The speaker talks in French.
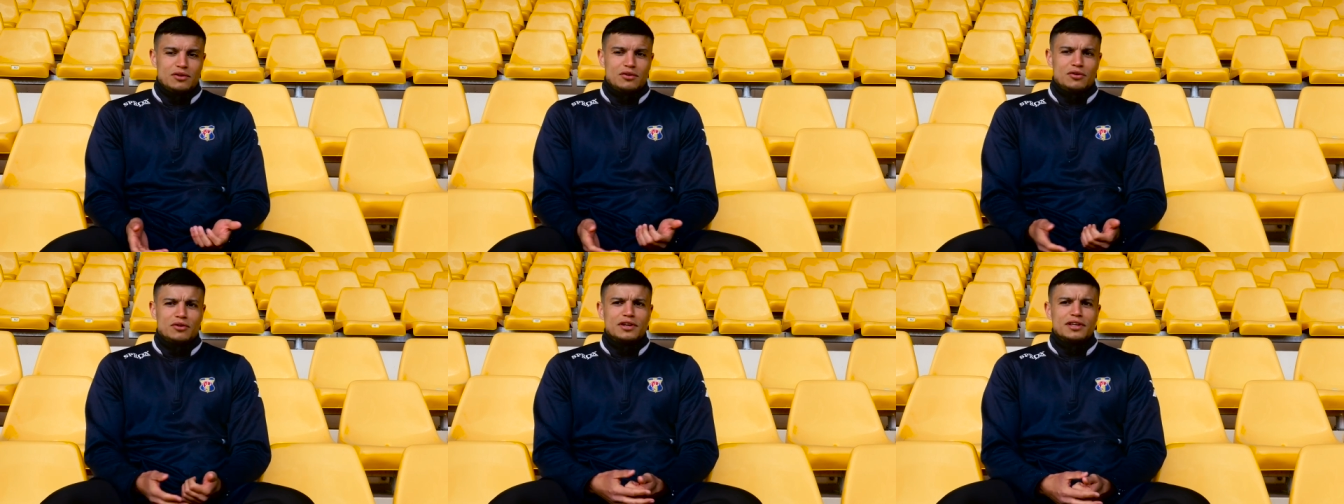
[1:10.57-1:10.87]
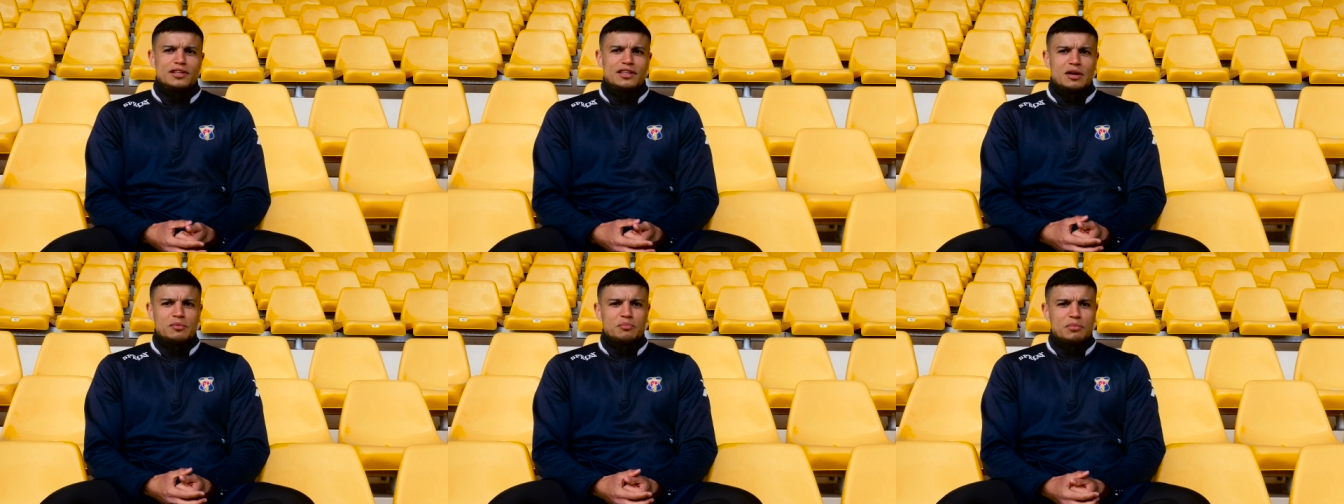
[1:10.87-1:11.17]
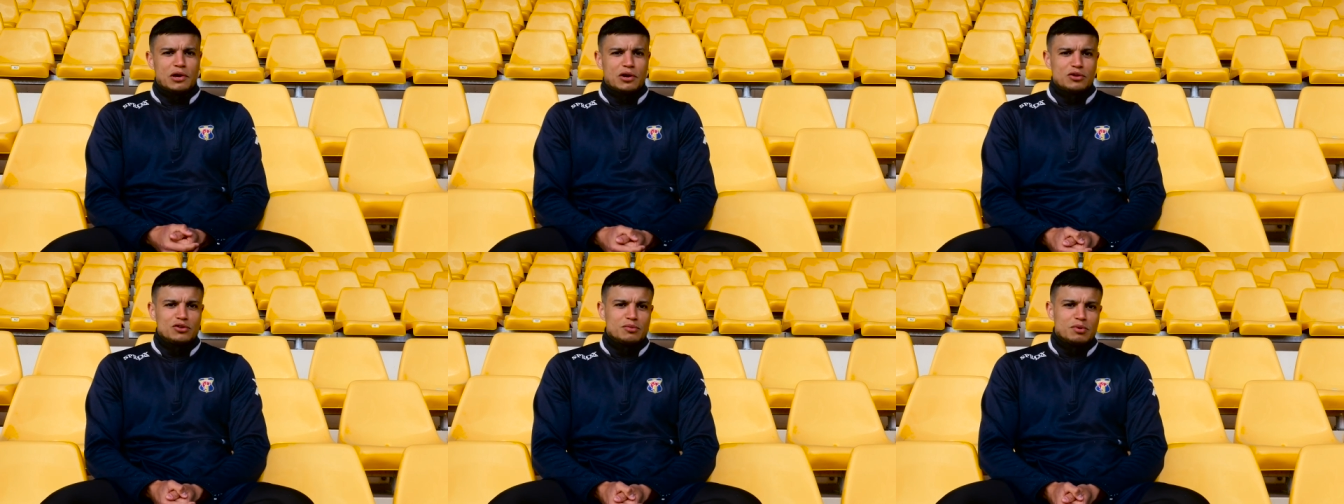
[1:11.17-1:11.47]
On était en
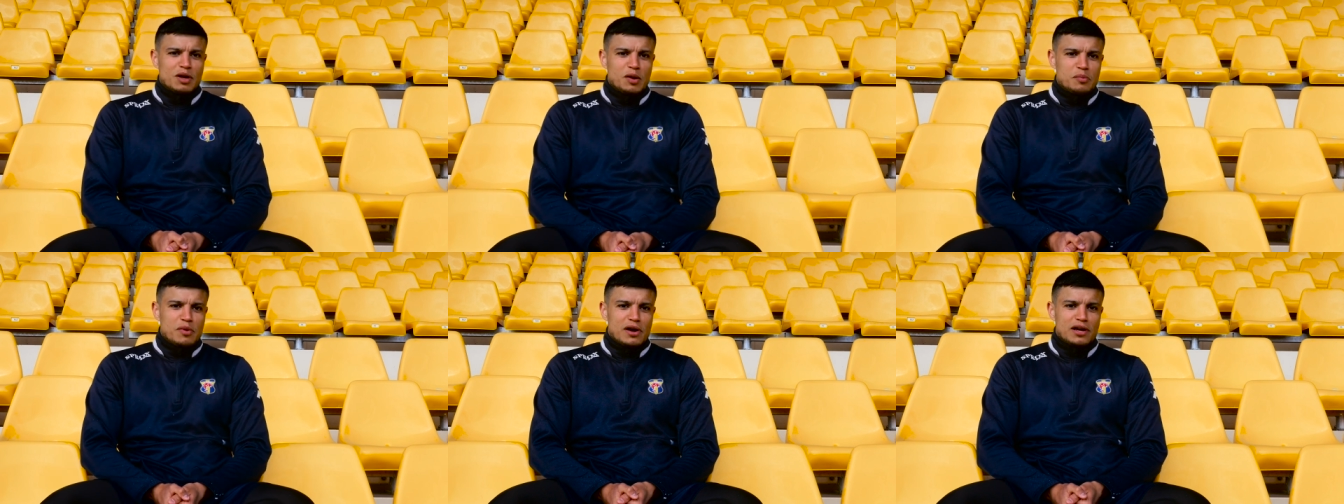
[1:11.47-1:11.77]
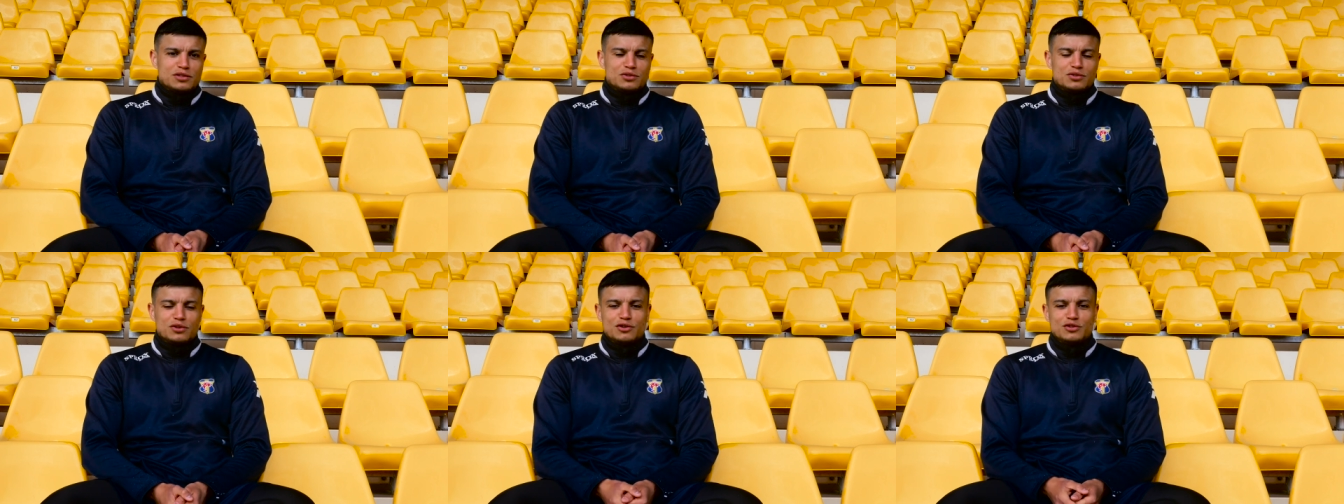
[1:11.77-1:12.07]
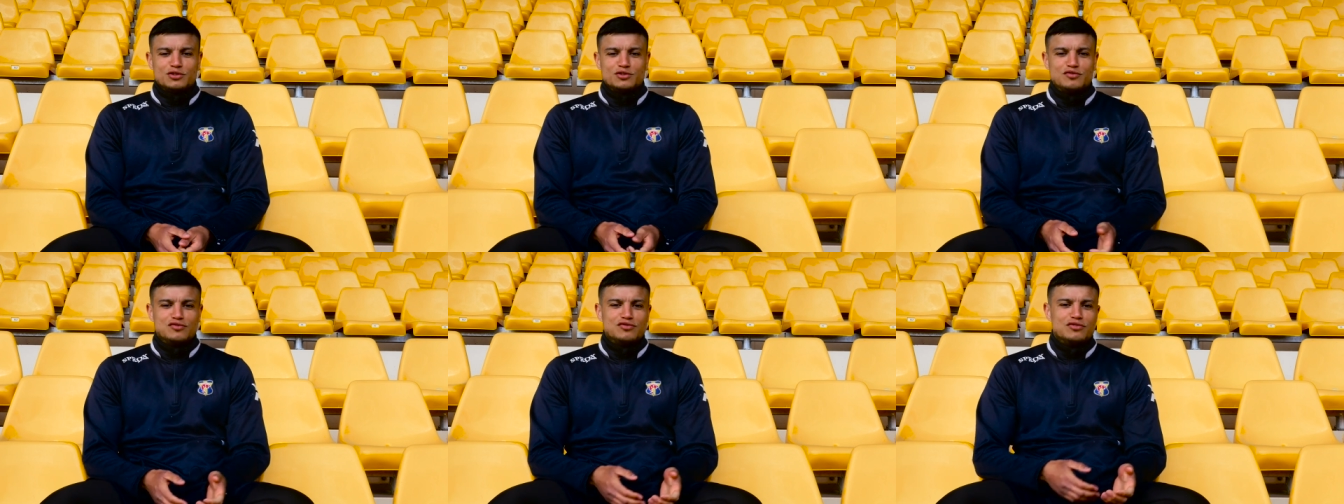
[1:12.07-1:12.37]
période de
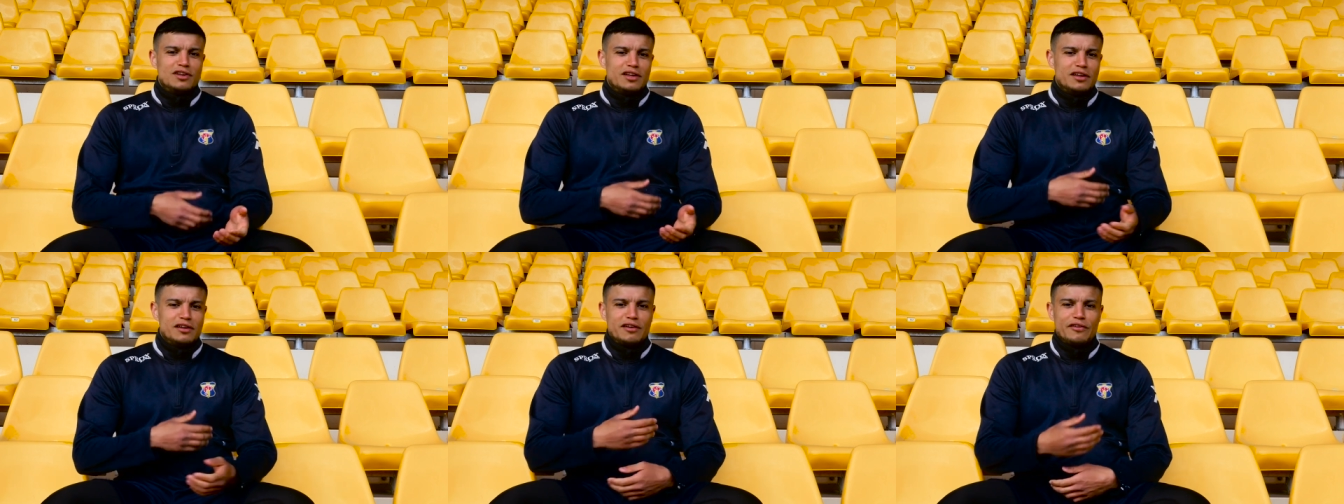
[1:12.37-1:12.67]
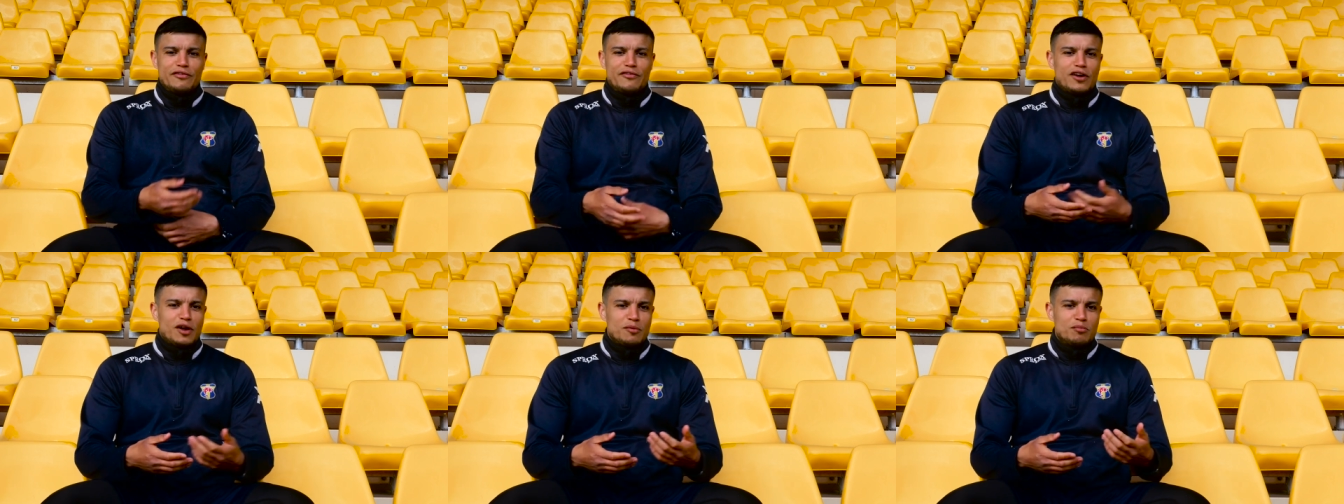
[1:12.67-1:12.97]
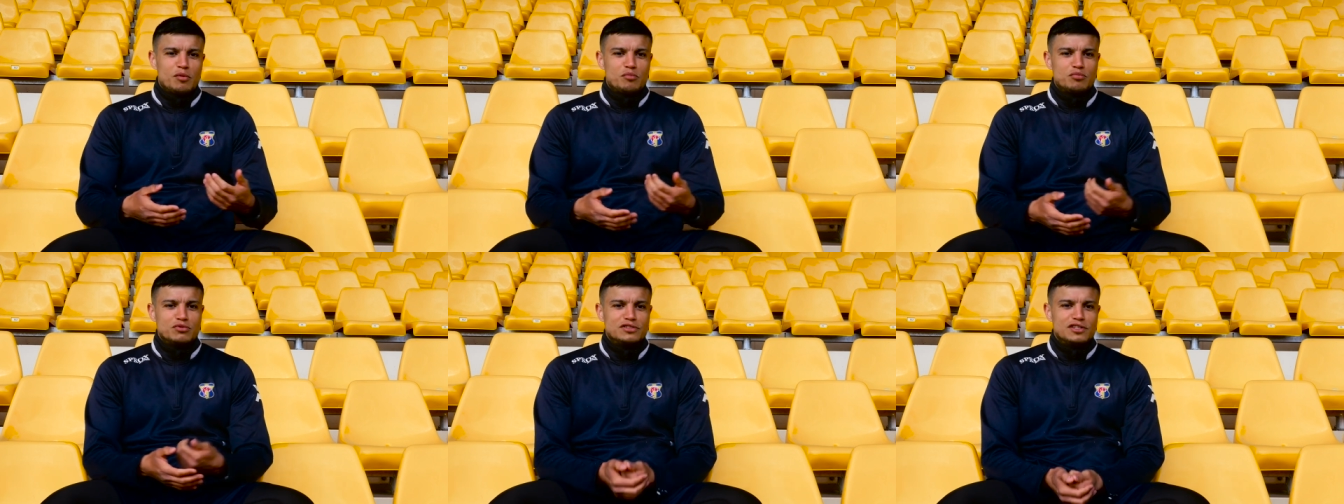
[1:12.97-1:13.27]
préparation, je voulais faire un
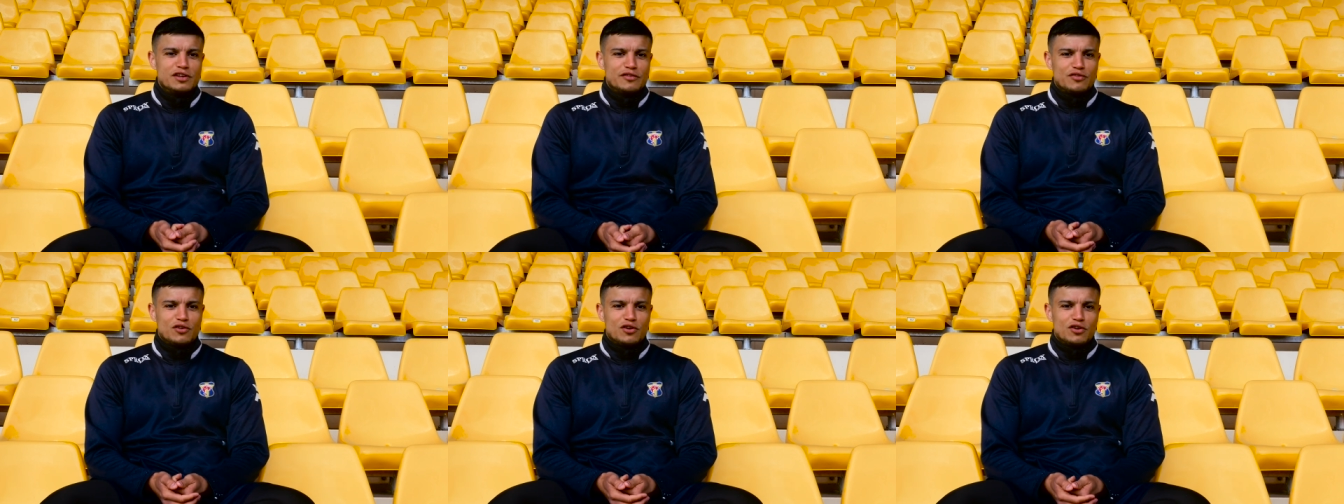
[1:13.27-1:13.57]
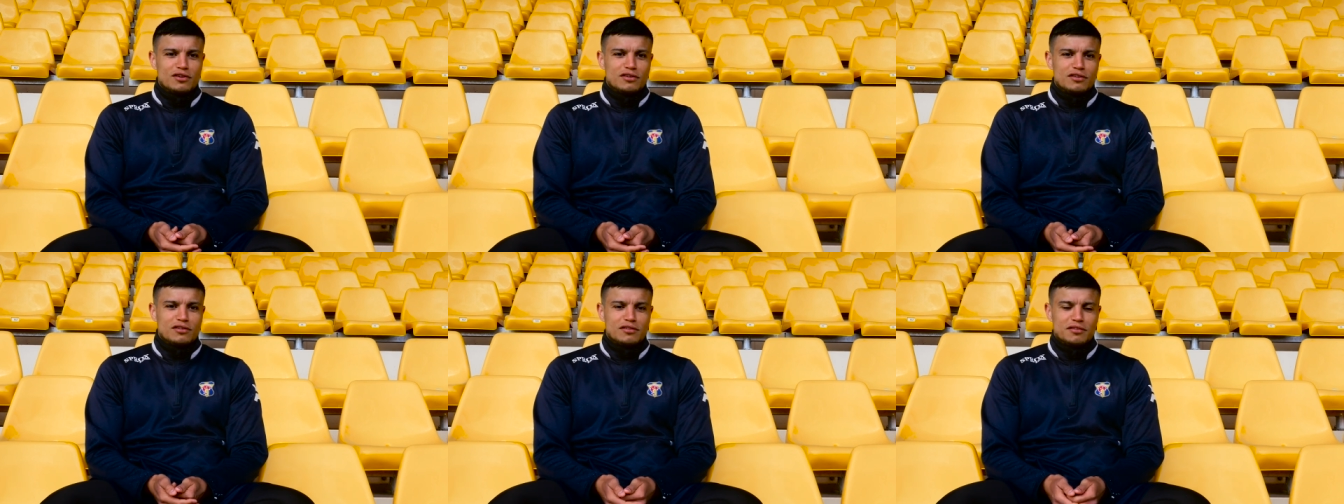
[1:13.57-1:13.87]
peu plus d'efforts.